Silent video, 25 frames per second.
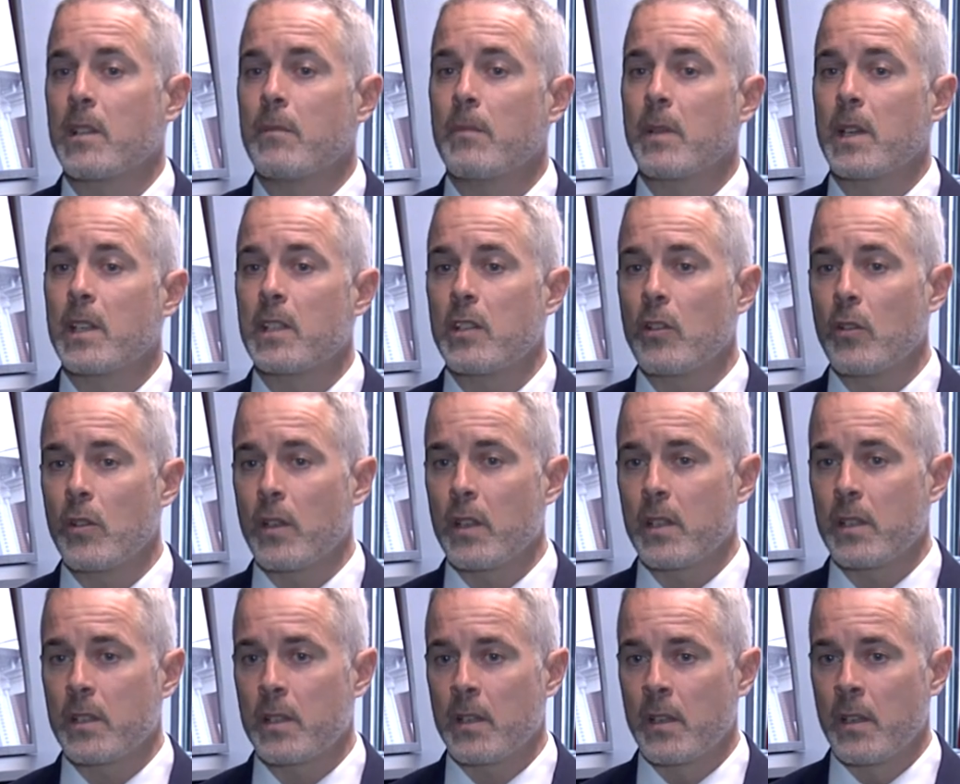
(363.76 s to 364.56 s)

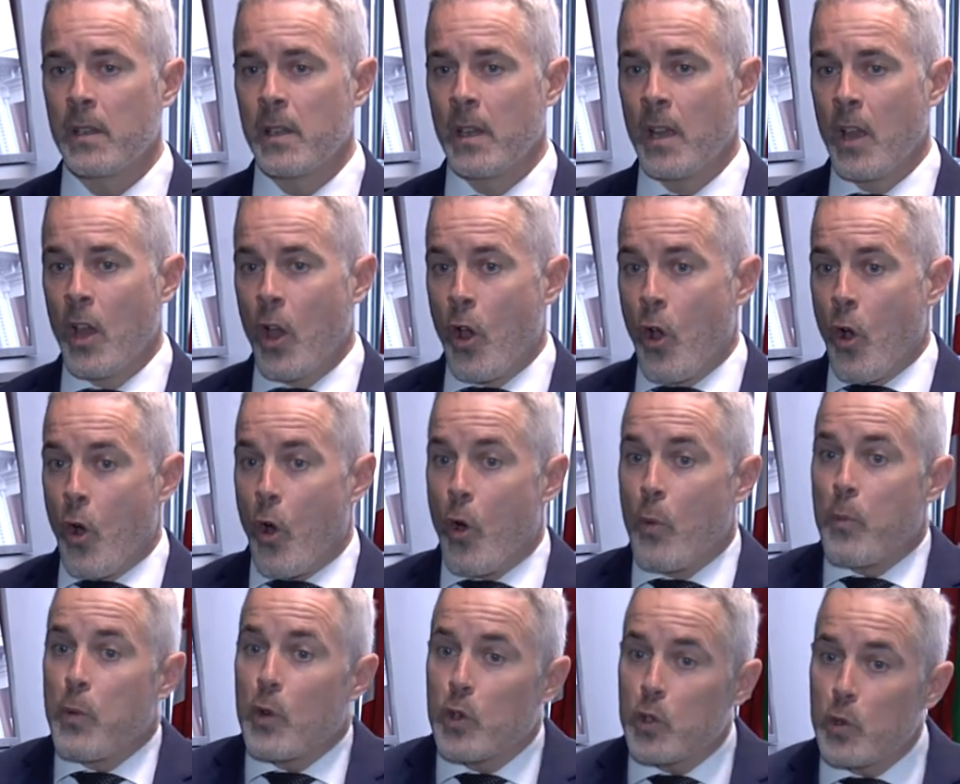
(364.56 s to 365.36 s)
inversiones,
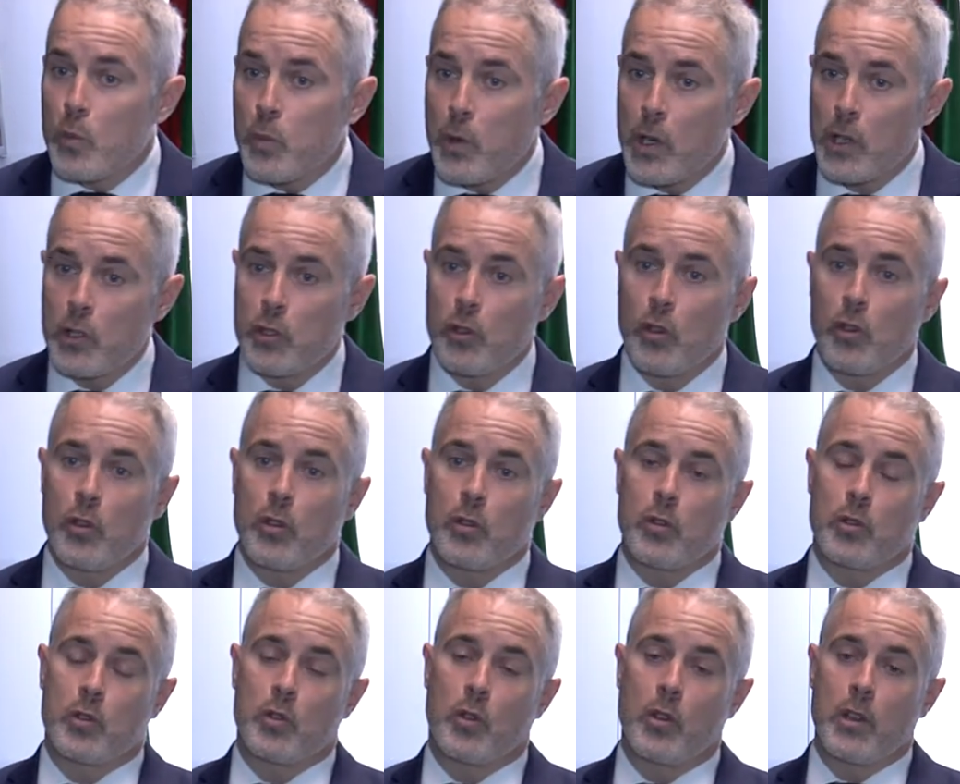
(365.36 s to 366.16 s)
o, por
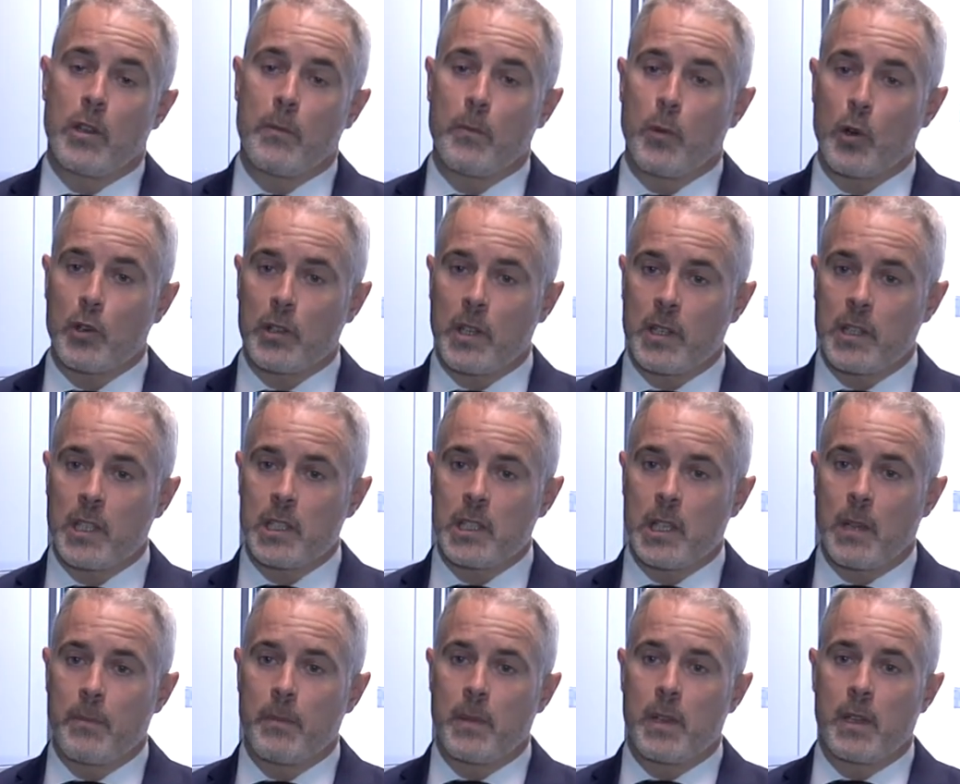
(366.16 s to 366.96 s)
supuesto, son importantes
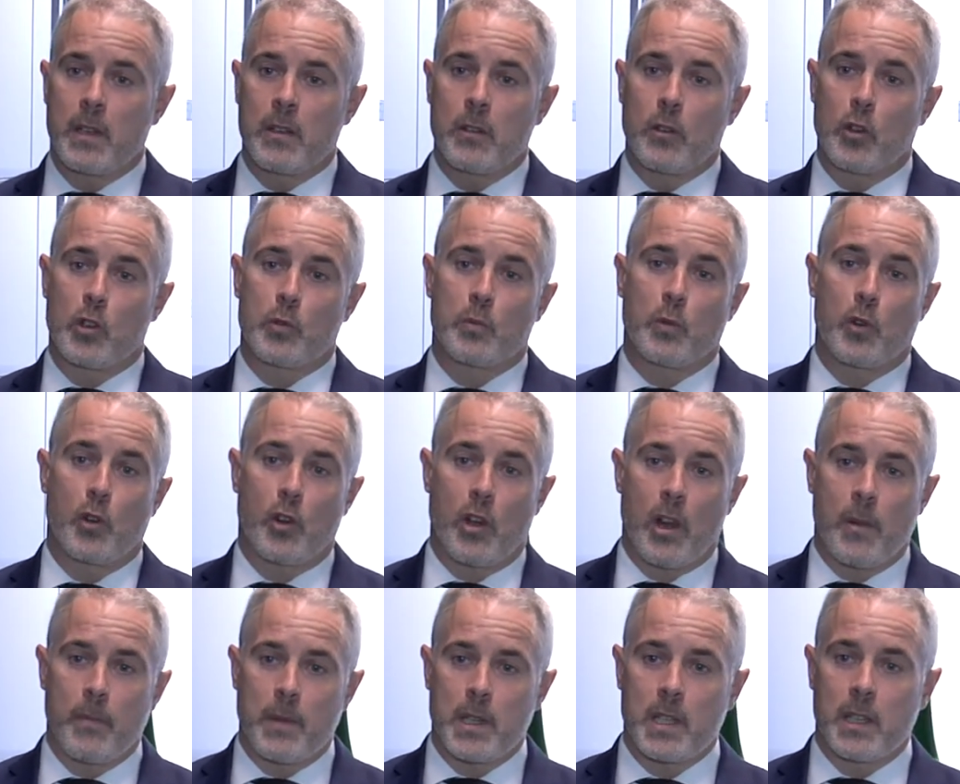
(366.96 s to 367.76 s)
también los
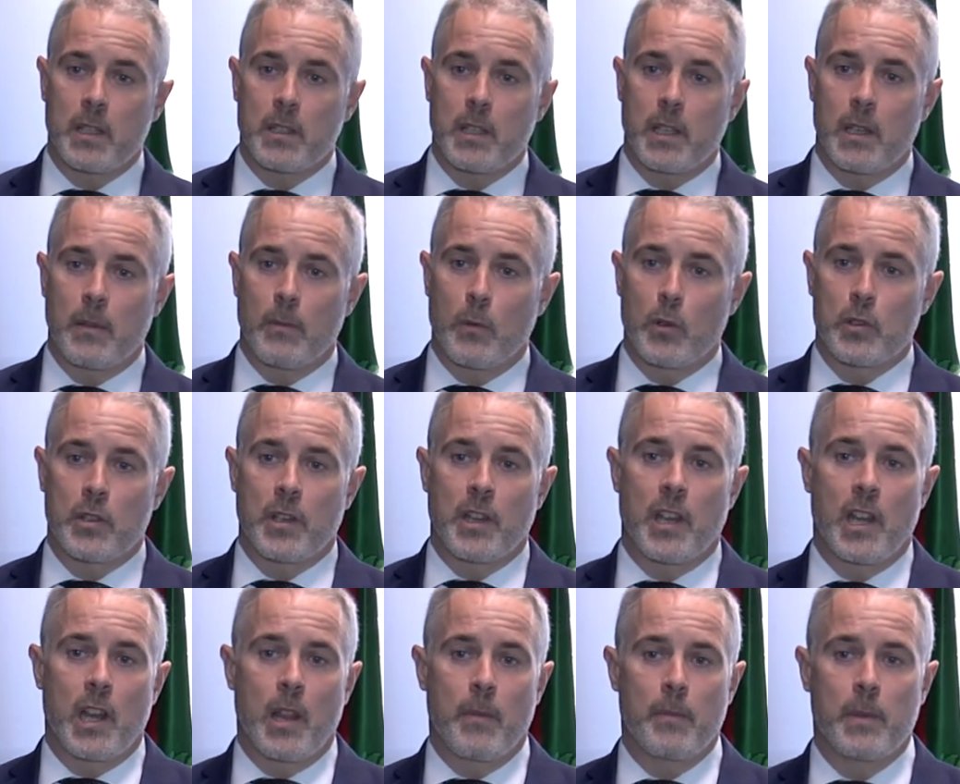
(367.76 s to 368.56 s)
programas que tenemos en
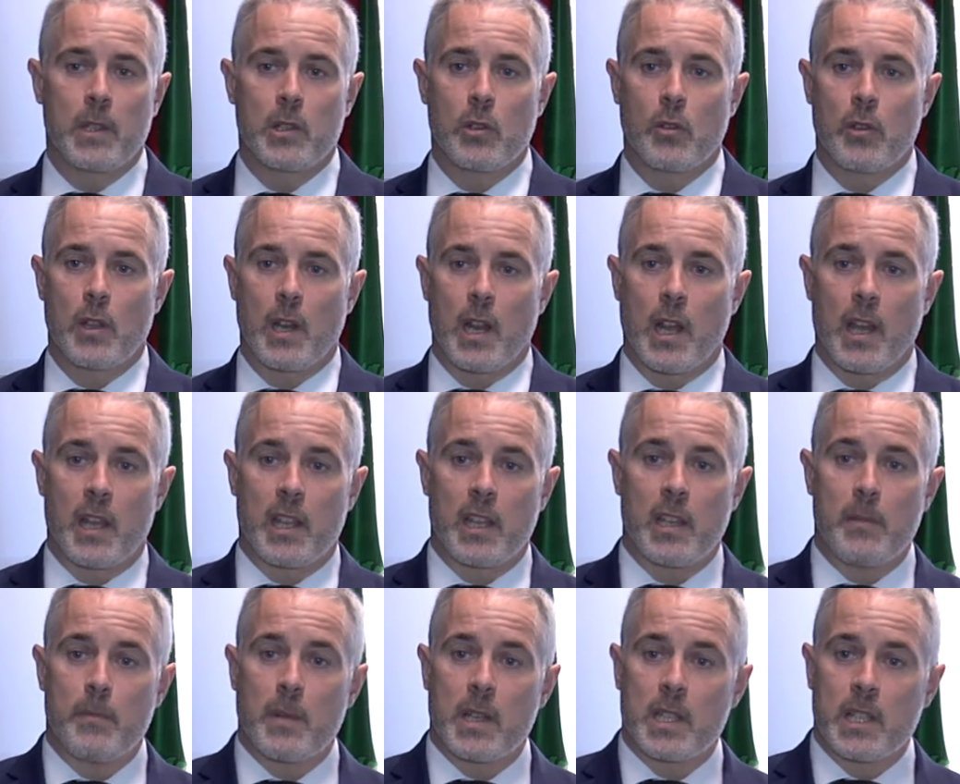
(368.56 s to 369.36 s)
el ámbito de la
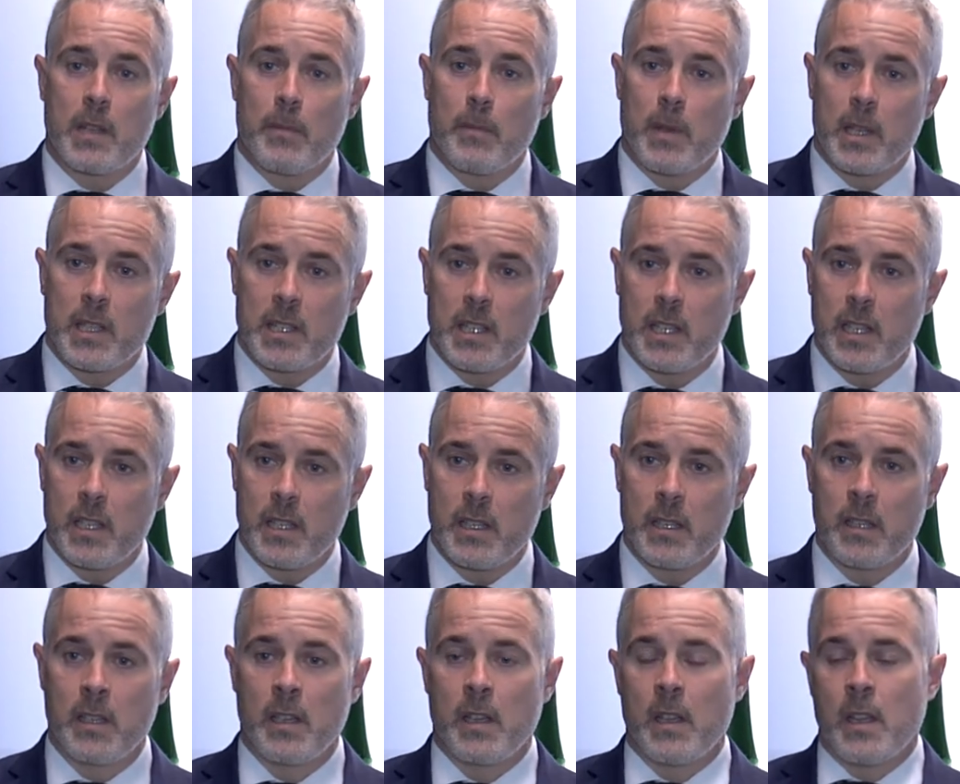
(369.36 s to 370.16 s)
I,